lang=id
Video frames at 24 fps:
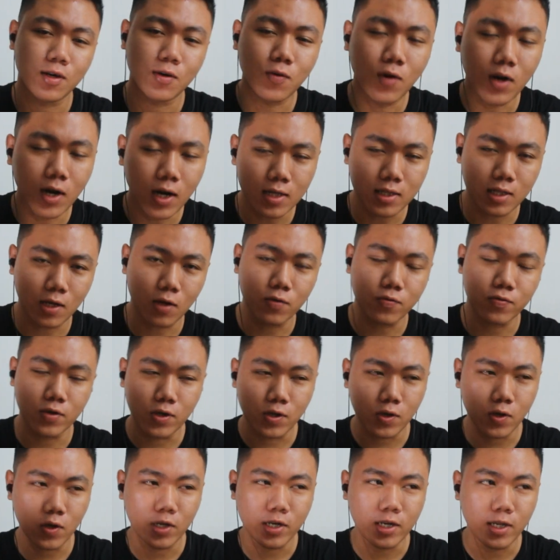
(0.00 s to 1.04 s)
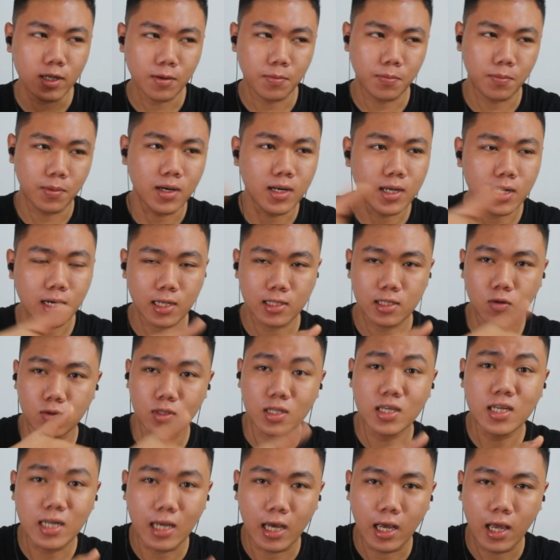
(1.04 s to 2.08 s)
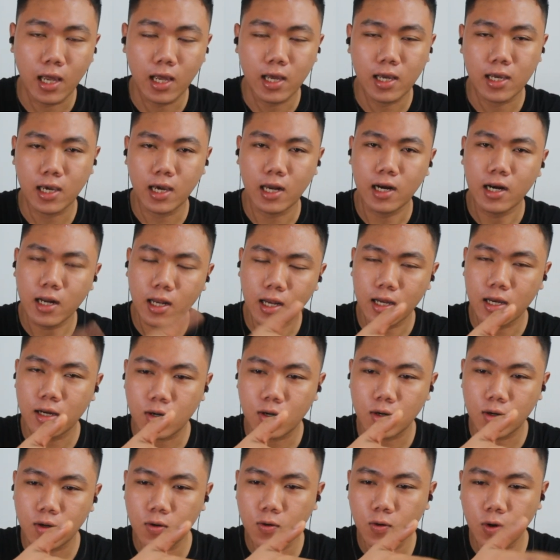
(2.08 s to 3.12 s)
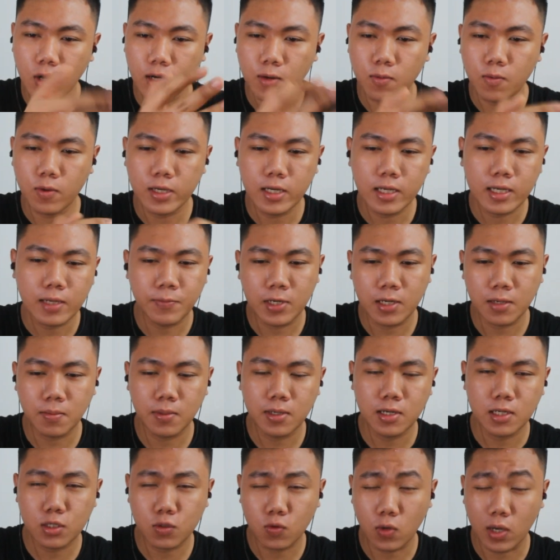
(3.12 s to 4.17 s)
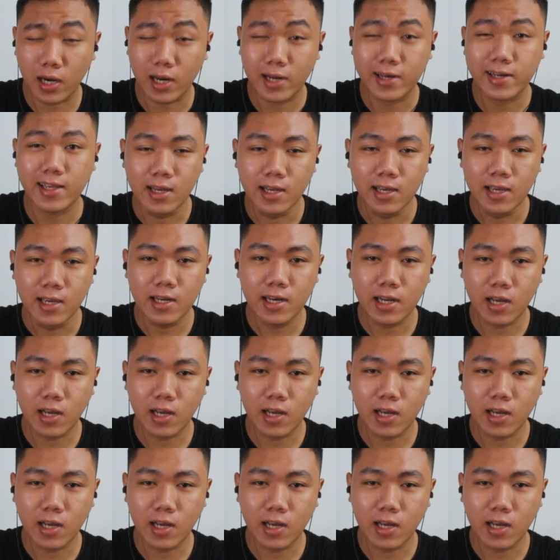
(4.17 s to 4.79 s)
Gue nggak tahu video ini bener atau tidak karena gue nemu ini bener-bener suara dia.